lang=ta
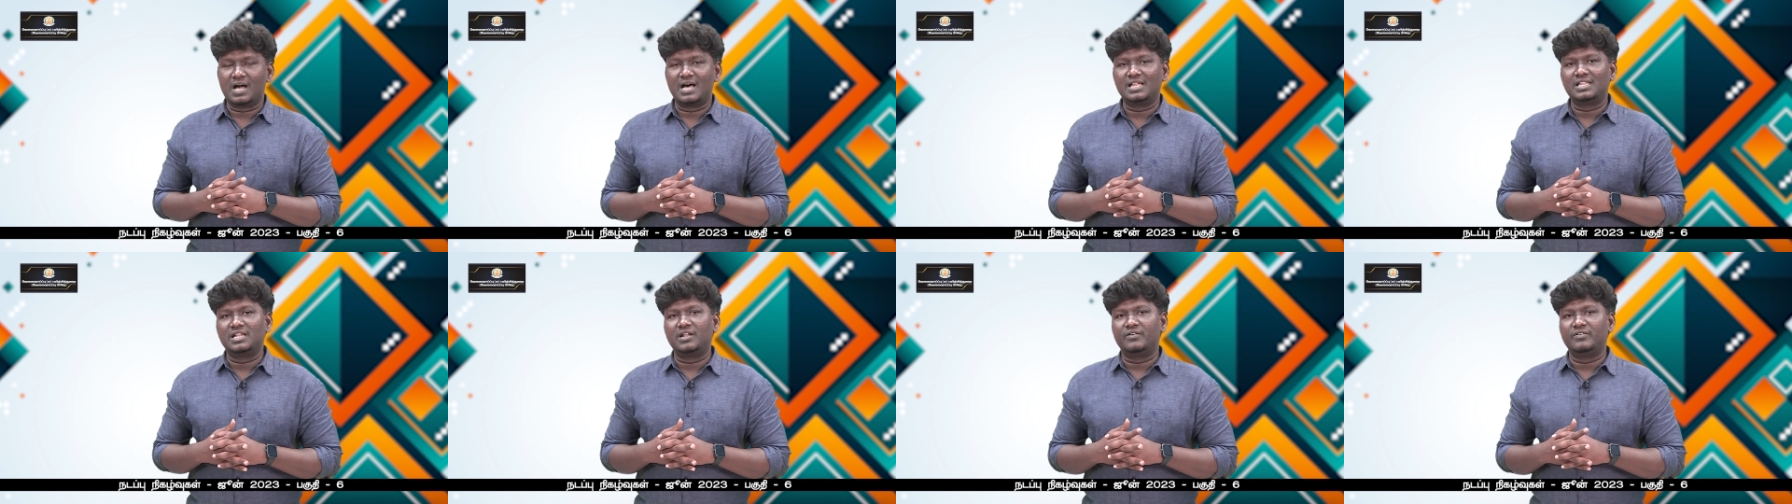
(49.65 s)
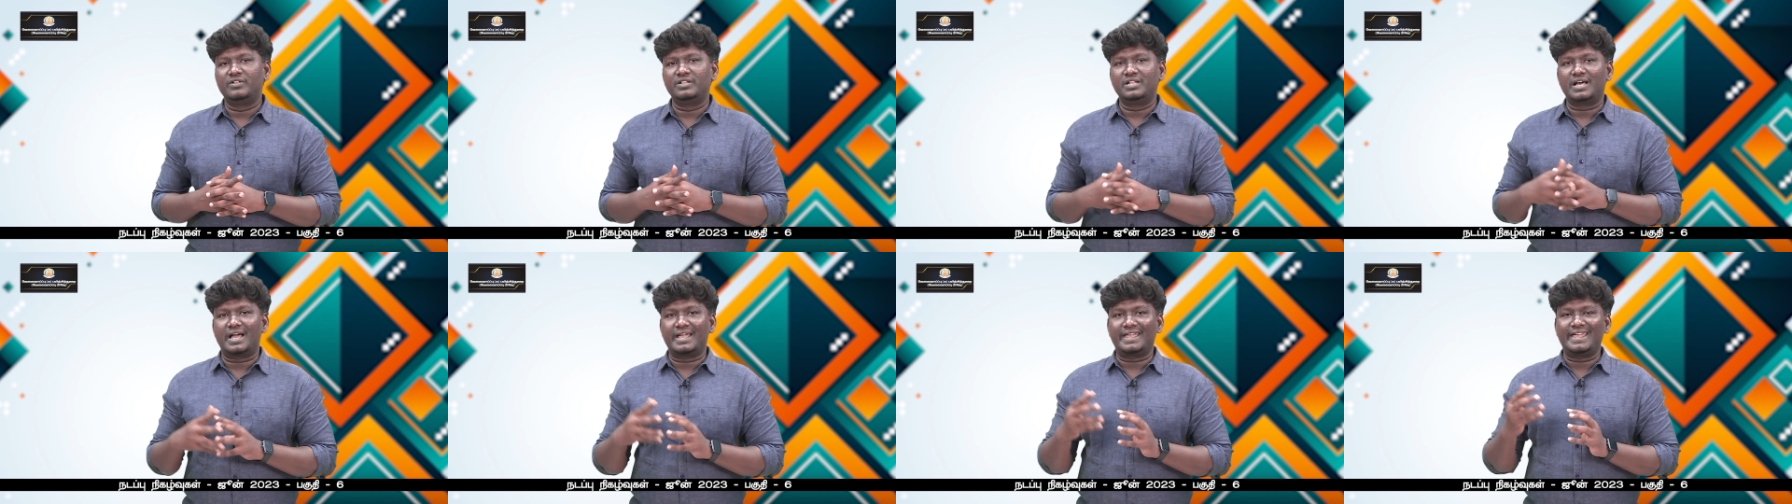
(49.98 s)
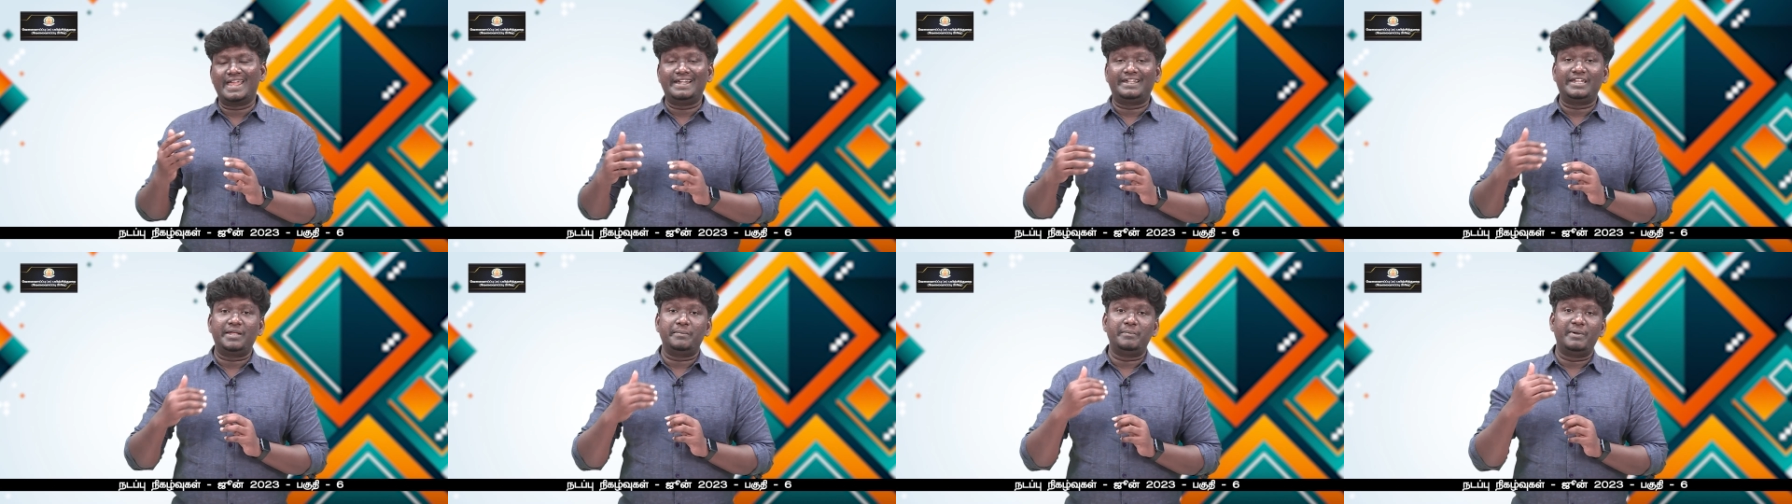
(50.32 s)
அதில் வந்து
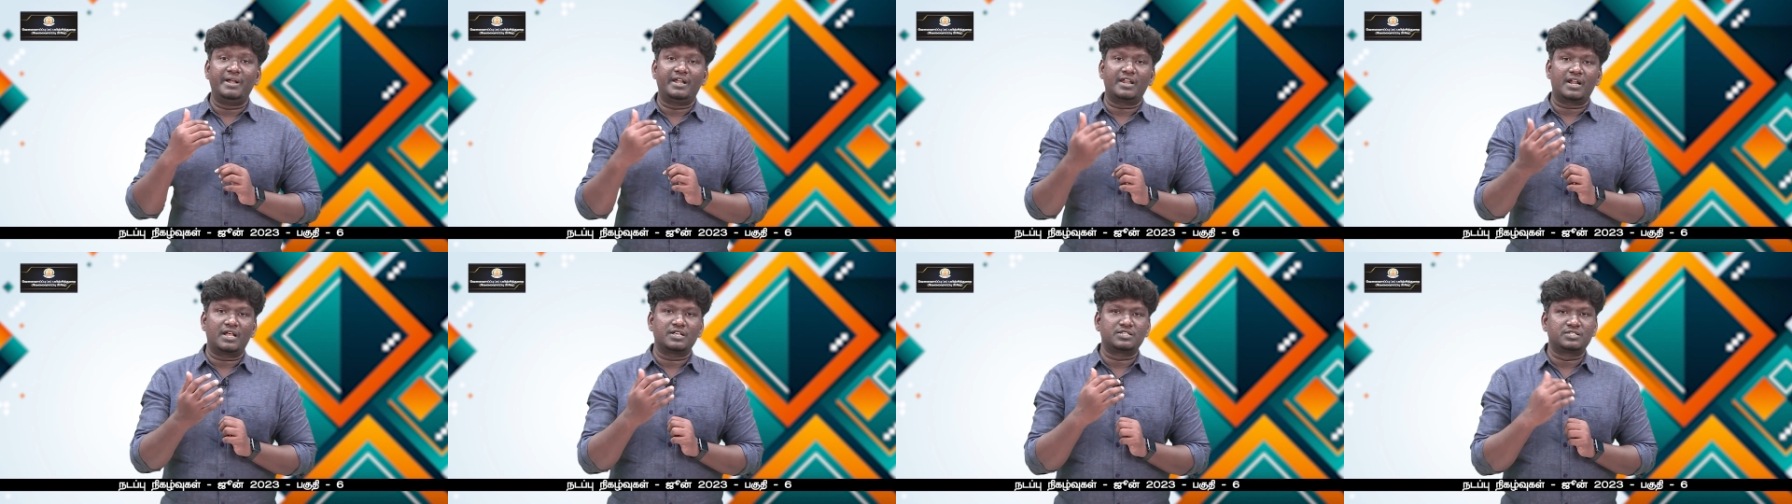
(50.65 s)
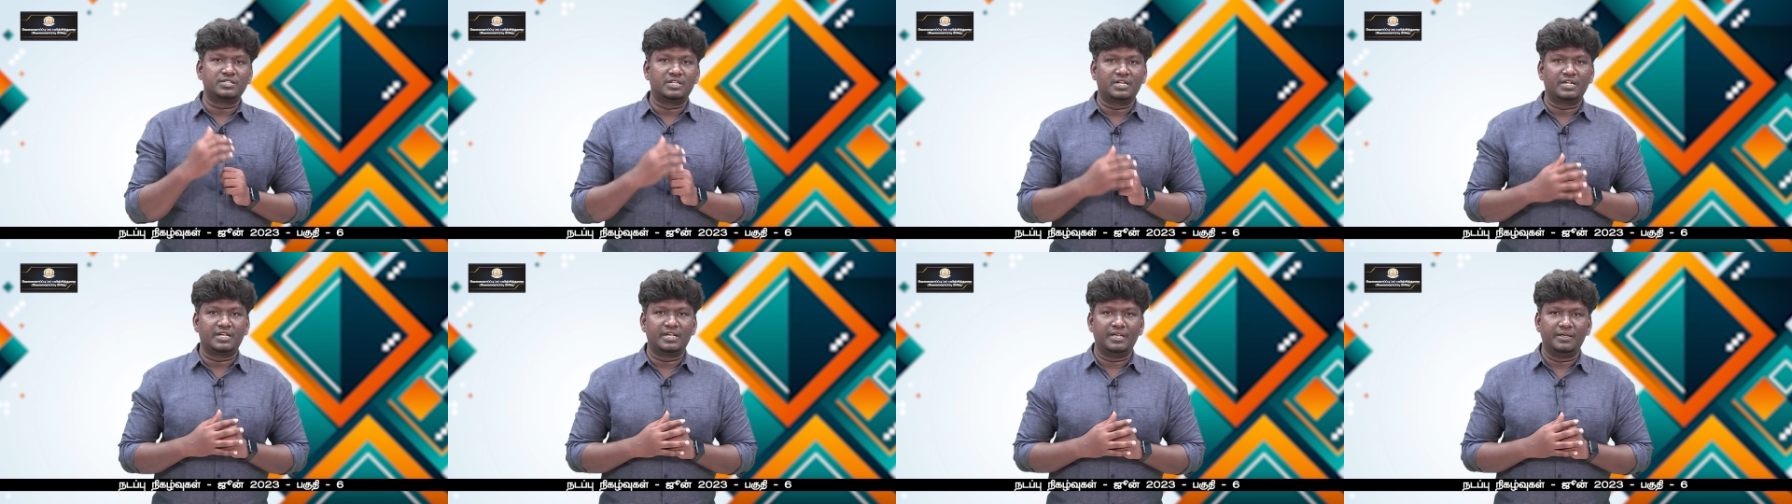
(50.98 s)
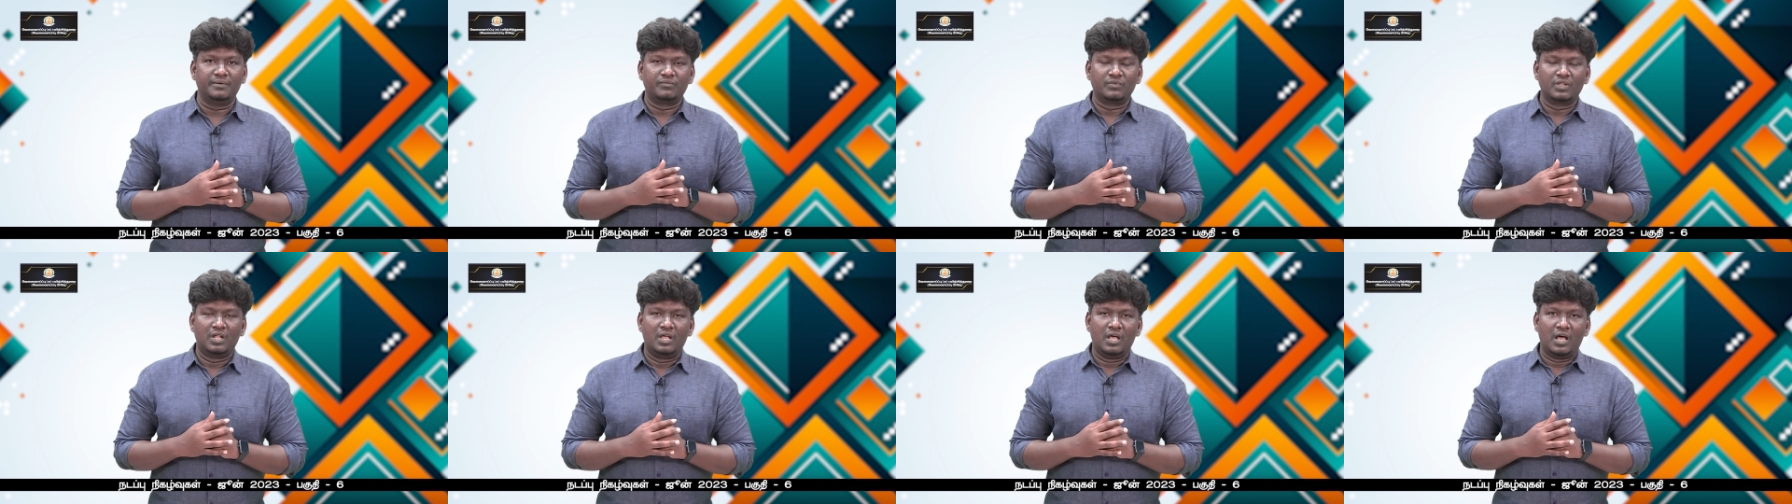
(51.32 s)
ஐஐடி மெட்ராஸ் இருக்குது
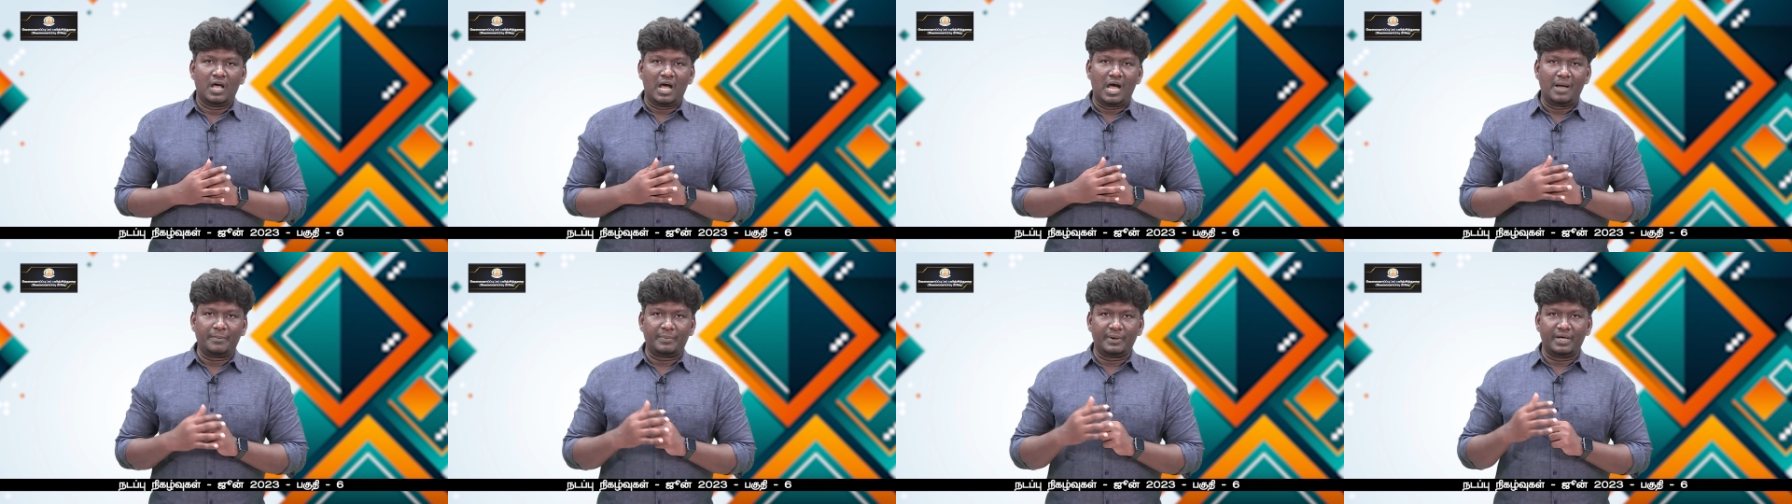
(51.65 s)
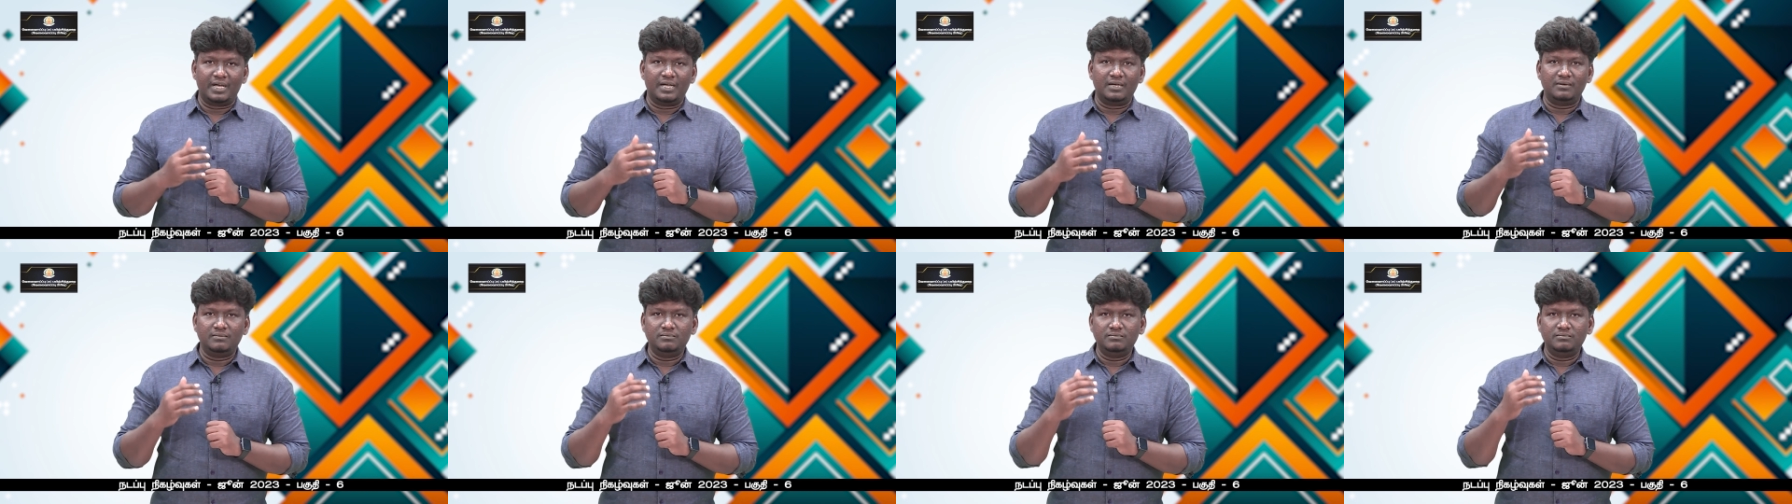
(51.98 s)
அப்போ